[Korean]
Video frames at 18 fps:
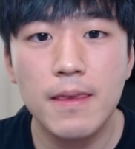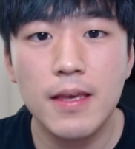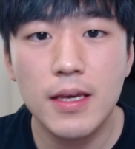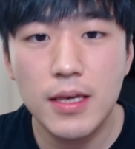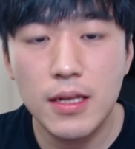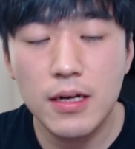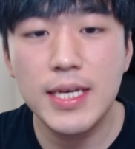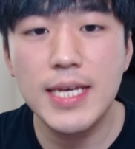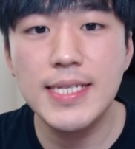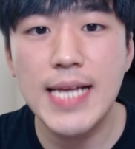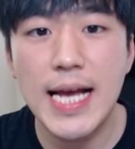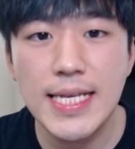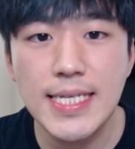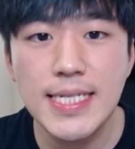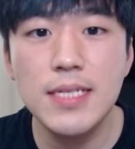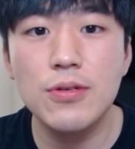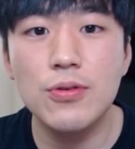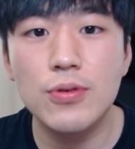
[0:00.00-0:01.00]
이렇게
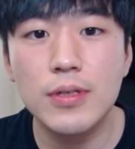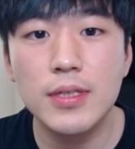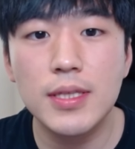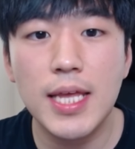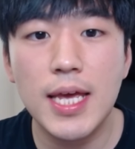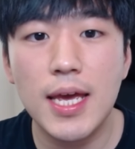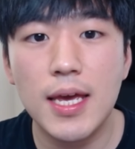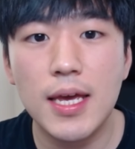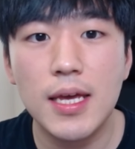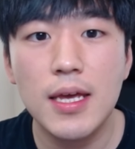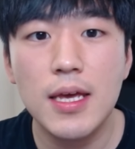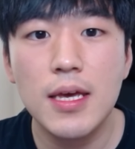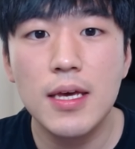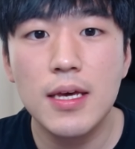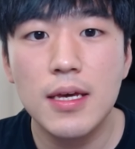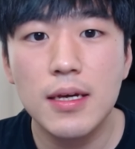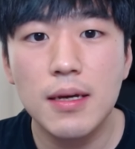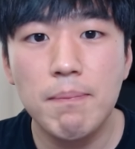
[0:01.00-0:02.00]
사진으로 근데
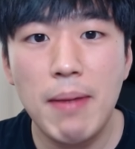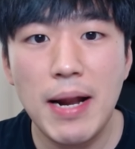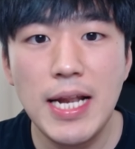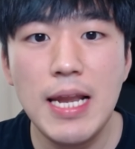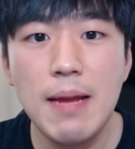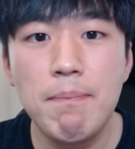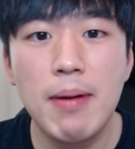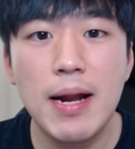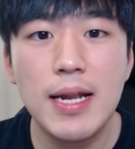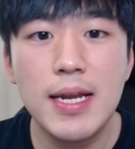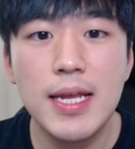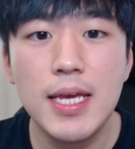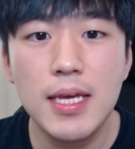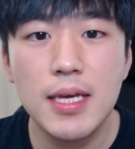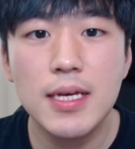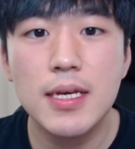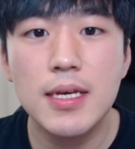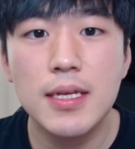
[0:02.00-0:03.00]

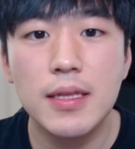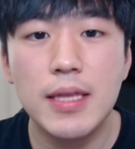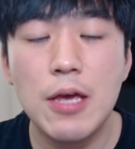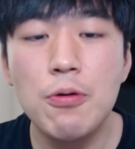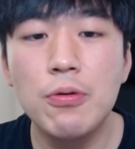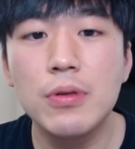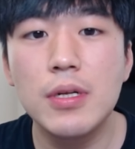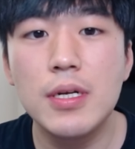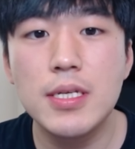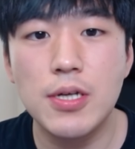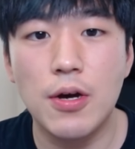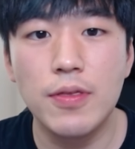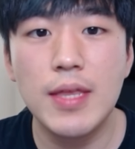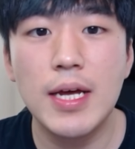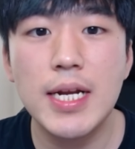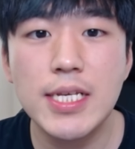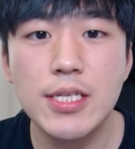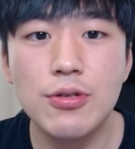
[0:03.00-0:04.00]
빨리빨리 내용들을
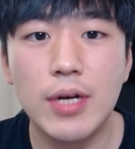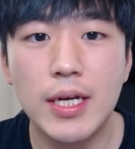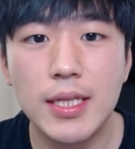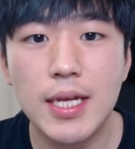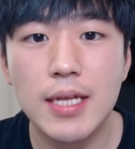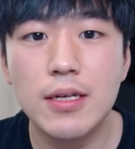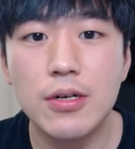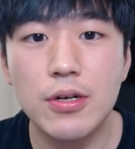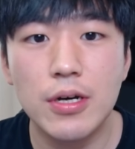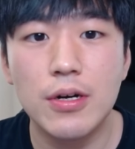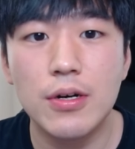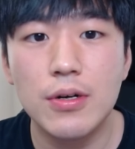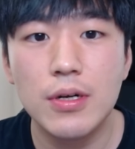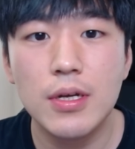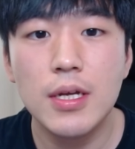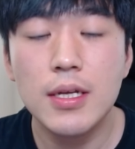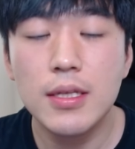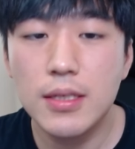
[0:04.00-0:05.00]
전달할 수가 있다는 거예요.
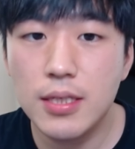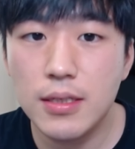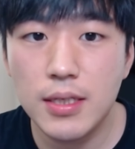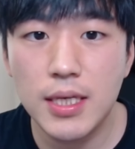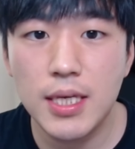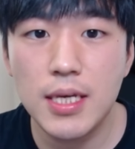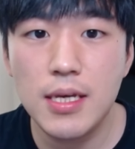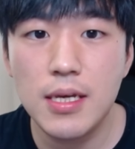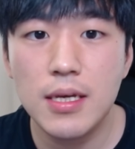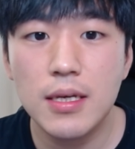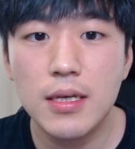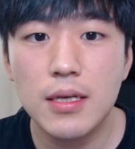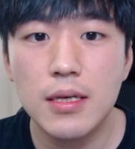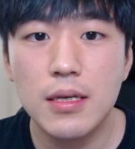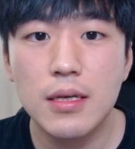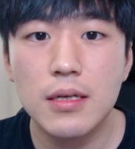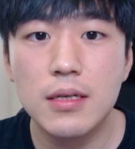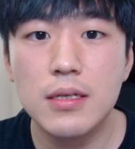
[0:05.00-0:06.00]
특히
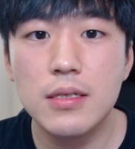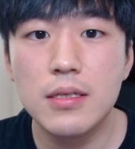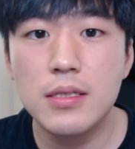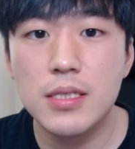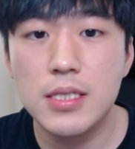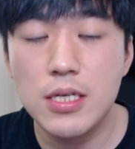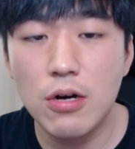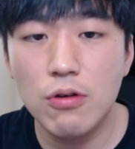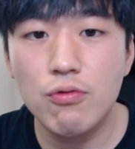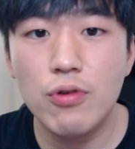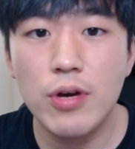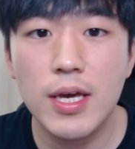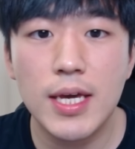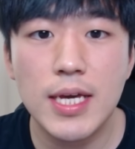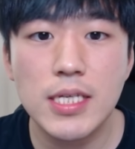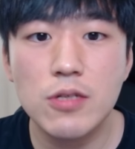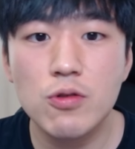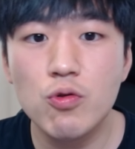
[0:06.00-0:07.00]
그 지역구에
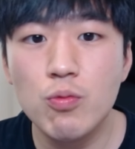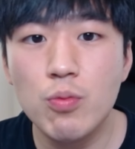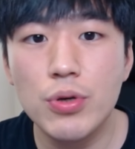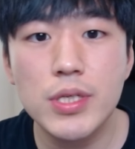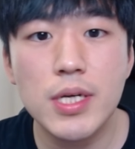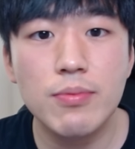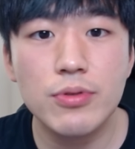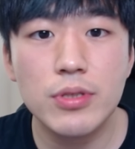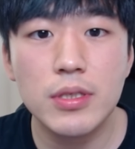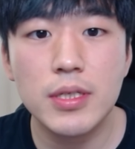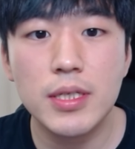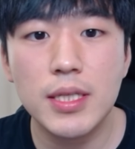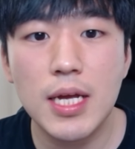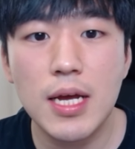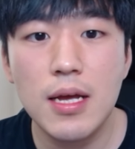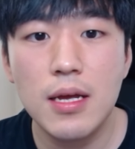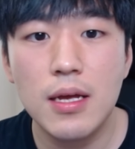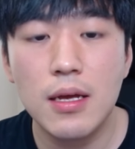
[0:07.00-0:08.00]
계신
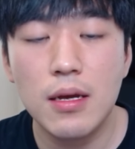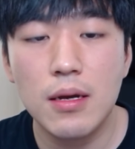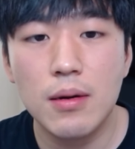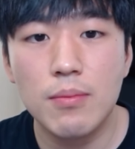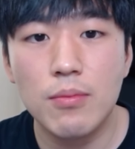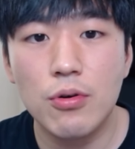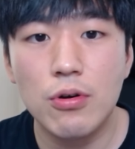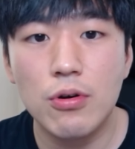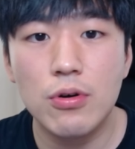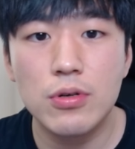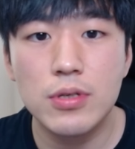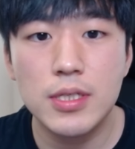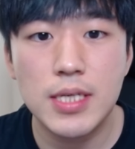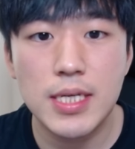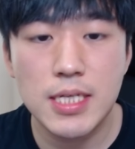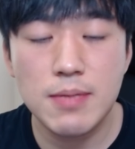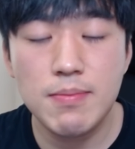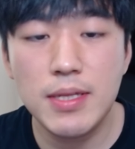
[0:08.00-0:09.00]
후보자분들이나 뭐
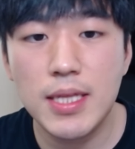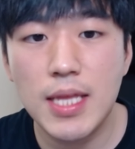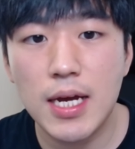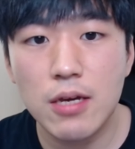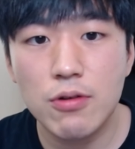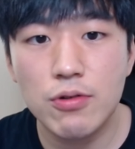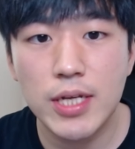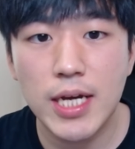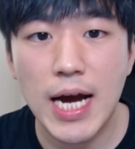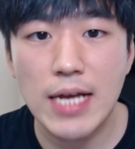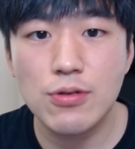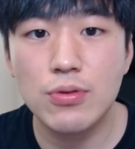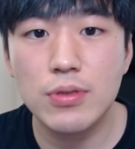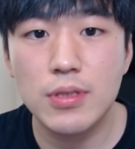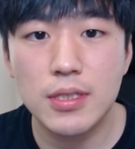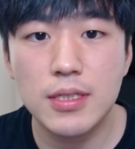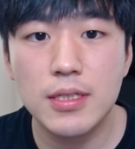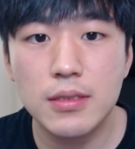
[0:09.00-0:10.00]
이제 시민당의 우리
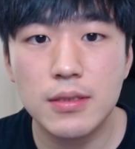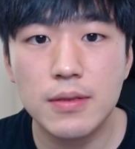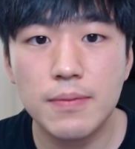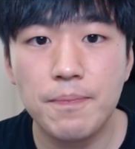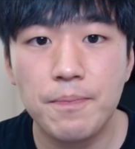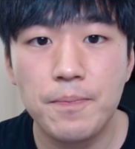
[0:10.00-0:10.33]
가족들은